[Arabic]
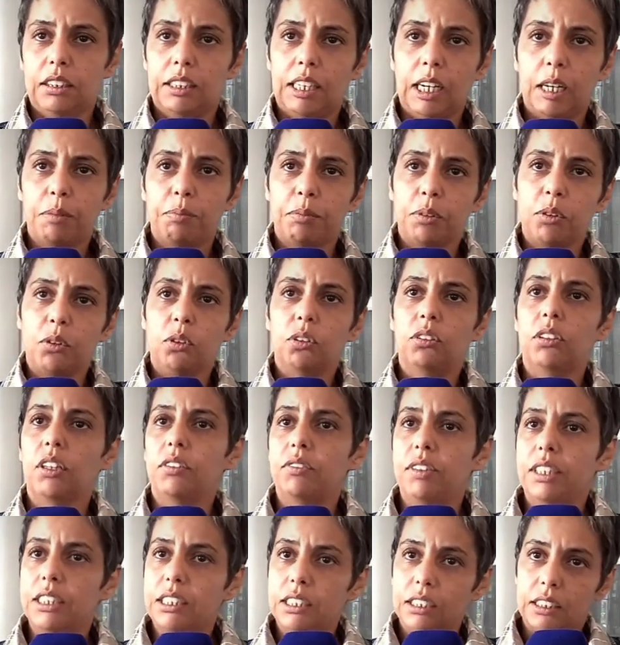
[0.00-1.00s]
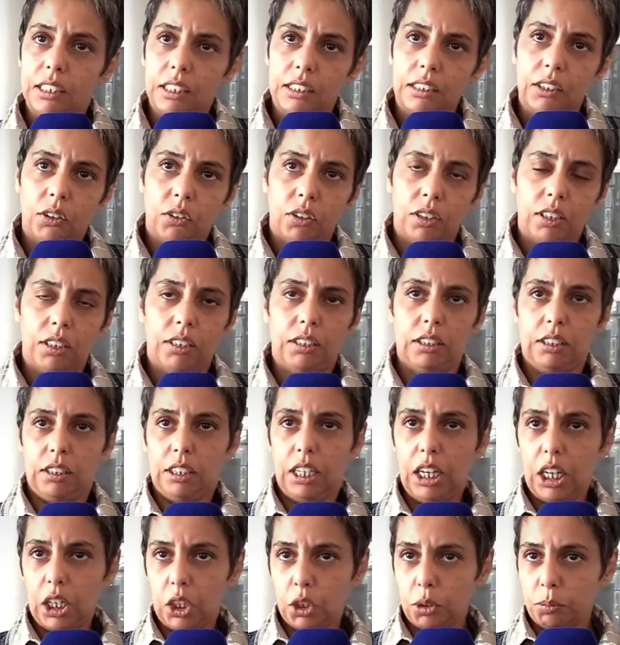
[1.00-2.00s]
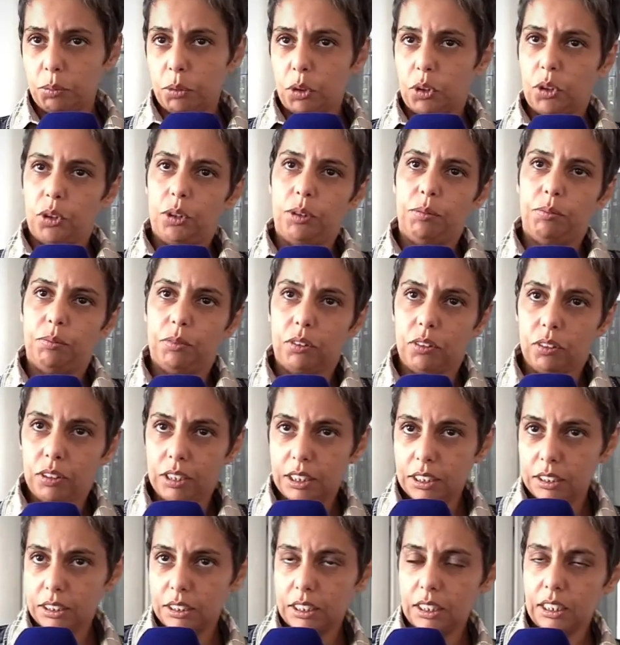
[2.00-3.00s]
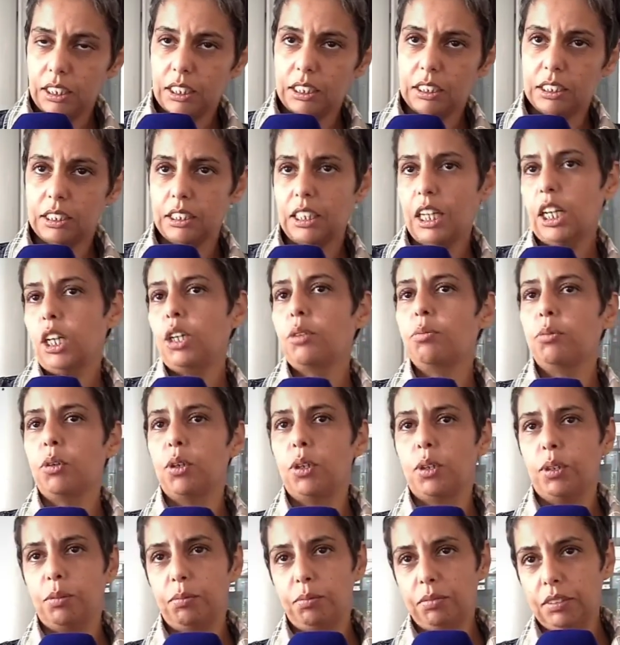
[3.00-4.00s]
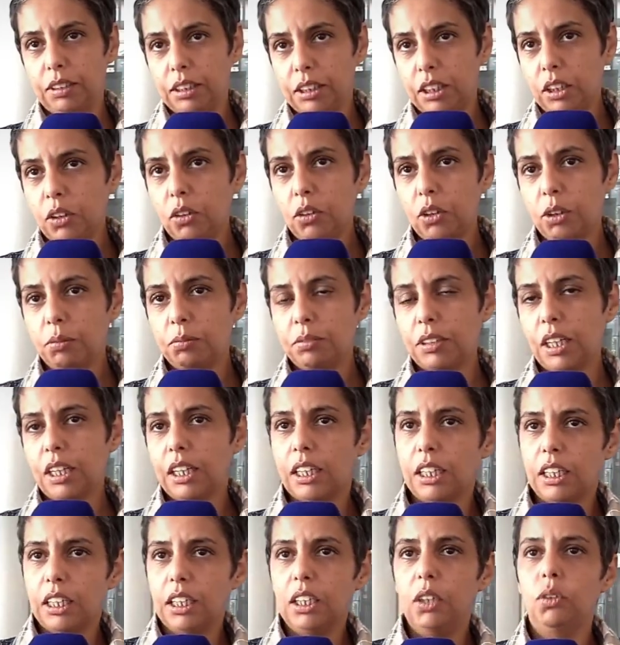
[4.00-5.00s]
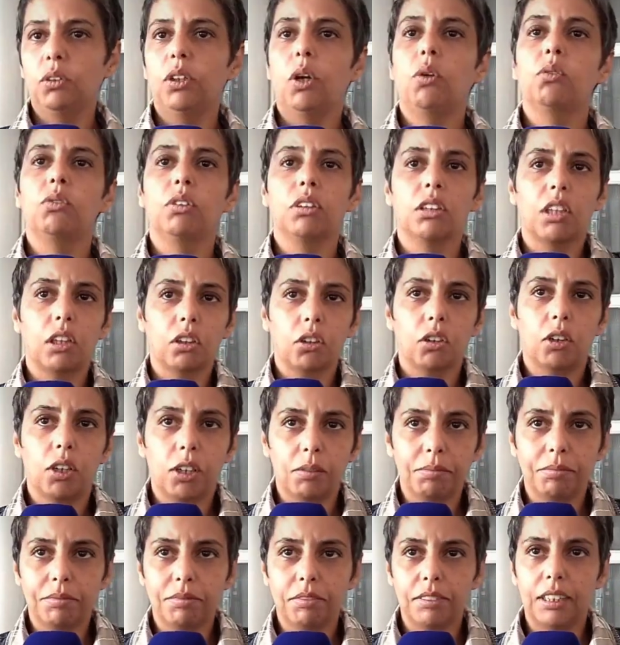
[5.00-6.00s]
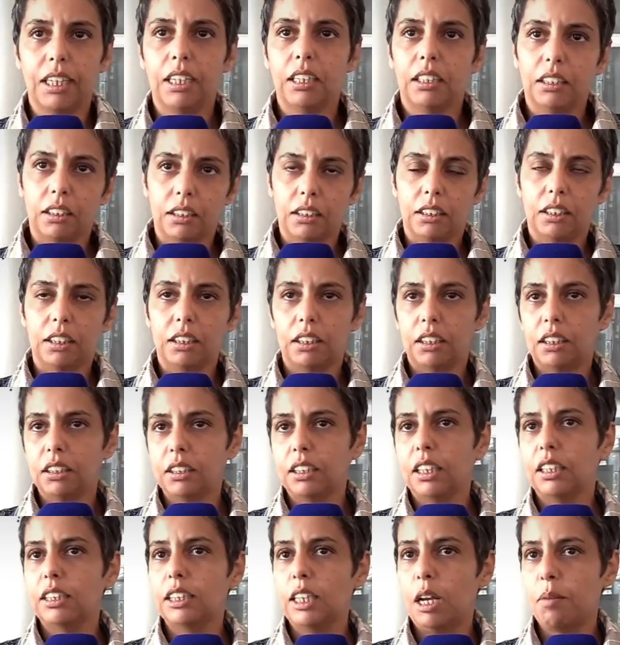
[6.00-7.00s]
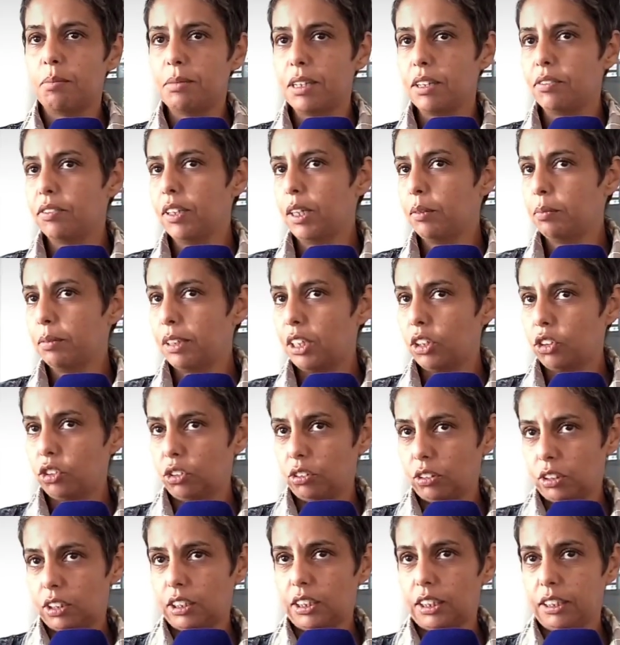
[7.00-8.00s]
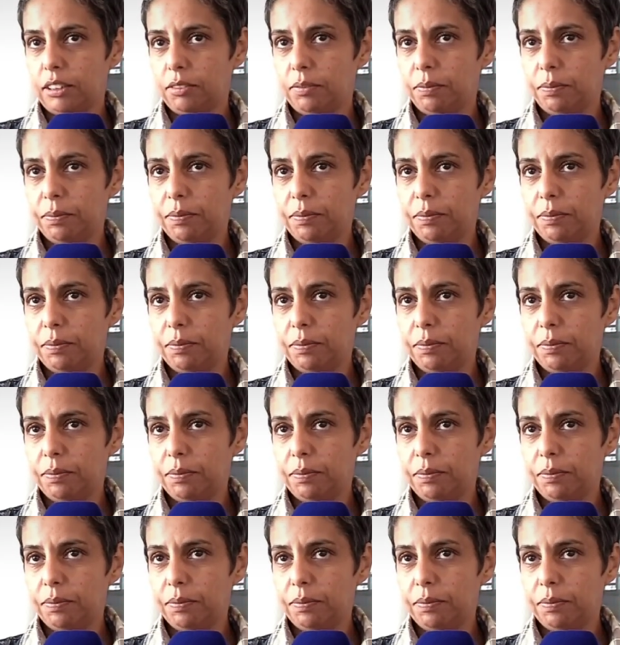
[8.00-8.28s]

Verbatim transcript: تراب نيوتر فاكسينيت ريليز نحكموهم اون لي ستيريليز نعقموهم نديرو لهم تلقيح ونعاودو نطلقوهم تاع كثر تاع سحب لي فيغم لي شونتيي